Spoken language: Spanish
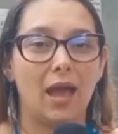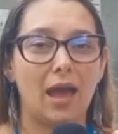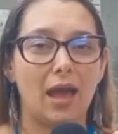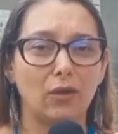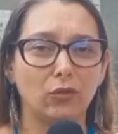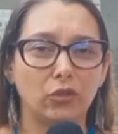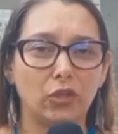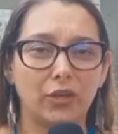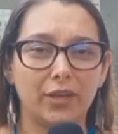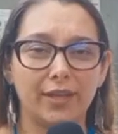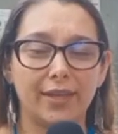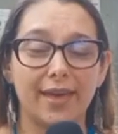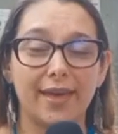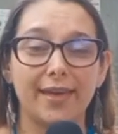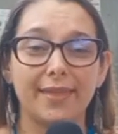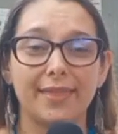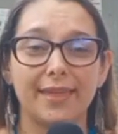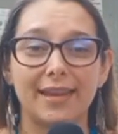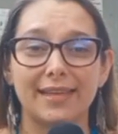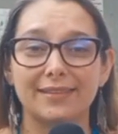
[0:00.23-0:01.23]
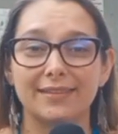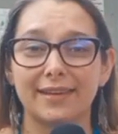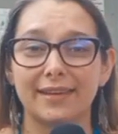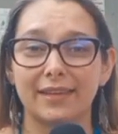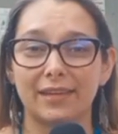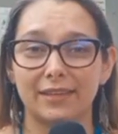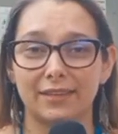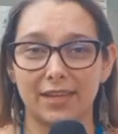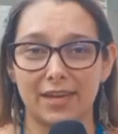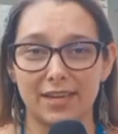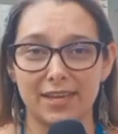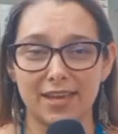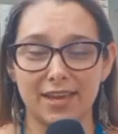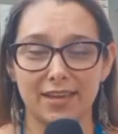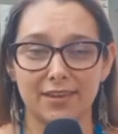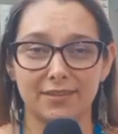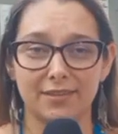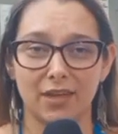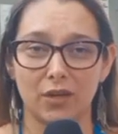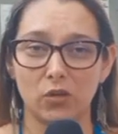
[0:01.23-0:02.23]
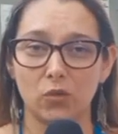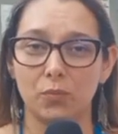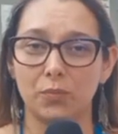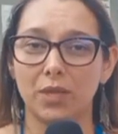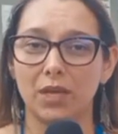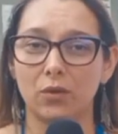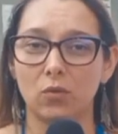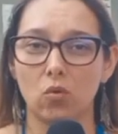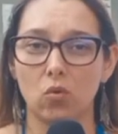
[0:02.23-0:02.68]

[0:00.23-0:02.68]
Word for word: Autoridades de la Secretaría de Salud de